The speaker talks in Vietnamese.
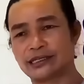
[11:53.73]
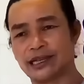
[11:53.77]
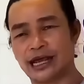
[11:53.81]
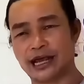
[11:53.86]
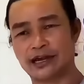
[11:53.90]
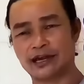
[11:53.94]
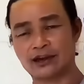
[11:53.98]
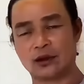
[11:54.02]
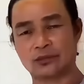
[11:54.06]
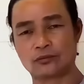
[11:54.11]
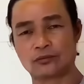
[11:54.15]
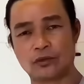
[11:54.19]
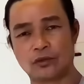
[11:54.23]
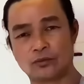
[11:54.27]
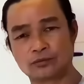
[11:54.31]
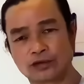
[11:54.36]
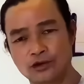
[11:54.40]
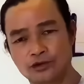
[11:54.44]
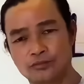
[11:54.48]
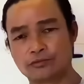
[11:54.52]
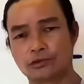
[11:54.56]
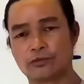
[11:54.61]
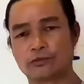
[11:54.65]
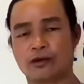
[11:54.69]
giả dục cũng
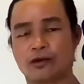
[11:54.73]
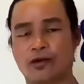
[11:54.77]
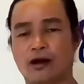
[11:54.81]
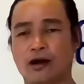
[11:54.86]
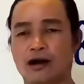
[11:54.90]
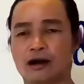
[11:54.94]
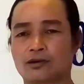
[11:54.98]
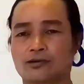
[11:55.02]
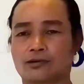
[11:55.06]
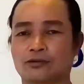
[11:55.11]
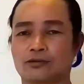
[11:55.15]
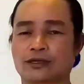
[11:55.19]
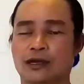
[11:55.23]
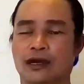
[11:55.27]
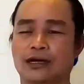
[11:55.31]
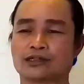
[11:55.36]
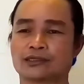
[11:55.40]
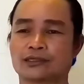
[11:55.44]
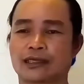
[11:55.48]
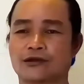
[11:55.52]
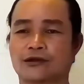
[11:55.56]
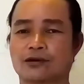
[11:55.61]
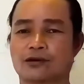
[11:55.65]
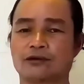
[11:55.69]
chung một gò cuộc
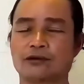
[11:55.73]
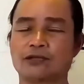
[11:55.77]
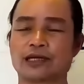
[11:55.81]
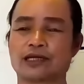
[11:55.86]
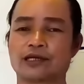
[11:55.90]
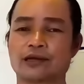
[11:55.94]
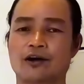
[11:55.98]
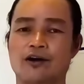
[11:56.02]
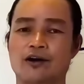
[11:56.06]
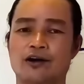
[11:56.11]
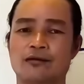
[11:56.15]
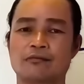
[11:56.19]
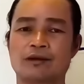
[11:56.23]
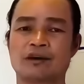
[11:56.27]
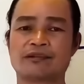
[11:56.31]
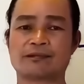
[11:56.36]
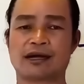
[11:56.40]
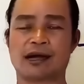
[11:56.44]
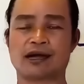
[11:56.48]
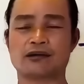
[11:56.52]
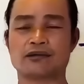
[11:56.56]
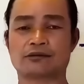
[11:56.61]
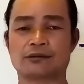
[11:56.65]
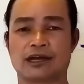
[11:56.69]
đời nhiều nỗi gây go mau
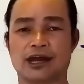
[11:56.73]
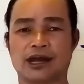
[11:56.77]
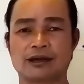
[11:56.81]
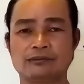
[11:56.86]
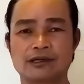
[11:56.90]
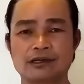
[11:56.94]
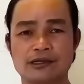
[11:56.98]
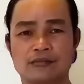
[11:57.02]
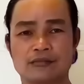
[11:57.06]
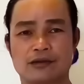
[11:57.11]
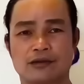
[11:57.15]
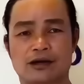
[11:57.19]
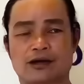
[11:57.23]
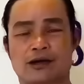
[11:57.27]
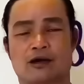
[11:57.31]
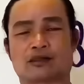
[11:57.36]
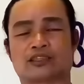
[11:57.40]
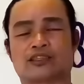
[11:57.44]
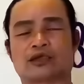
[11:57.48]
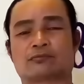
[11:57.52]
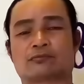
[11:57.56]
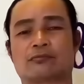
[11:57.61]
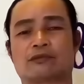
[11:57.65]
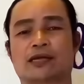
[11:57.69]
mau nhẹ bước qua
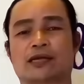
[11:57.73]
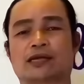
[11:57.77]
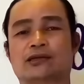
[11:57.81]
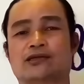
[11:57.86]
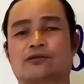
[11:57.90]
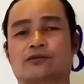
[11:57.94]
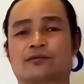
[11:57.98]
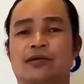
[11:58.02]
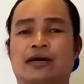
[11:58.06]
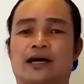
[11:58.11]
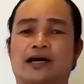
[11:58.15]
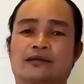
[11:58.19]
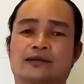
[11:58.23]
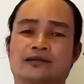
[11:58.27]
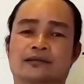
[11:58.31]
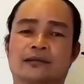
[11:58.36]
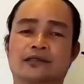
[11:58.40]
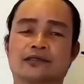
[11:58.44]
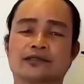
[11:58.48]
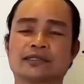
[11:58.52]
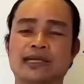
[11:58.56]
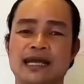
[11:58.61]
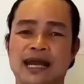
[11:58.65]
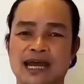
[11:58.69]
đò sông mê cuộc đời
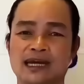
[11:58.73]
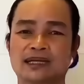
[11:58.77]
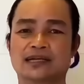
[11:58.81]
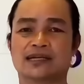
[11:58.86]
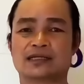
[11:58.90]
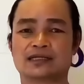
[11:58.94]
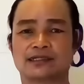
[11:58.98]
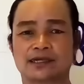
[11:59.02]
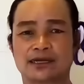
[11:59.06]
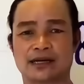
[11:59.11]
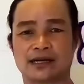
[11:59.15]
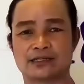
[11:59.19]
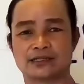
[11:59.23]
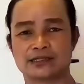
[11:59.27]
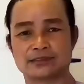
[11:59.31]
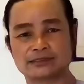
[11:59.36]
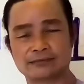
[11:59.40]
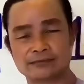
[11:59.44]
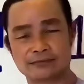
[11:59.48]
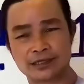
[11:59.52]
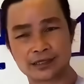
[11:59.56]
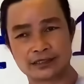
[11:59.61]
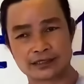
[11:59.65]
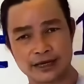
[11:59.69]
nên chán nên chơi
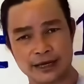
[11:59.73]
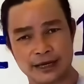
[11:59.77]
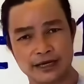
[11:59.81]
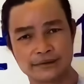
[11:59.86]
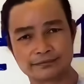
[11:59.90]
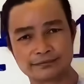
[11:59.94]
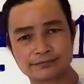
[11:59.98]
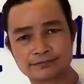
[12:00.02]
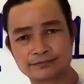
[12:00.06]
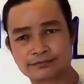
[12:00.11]
nên chơi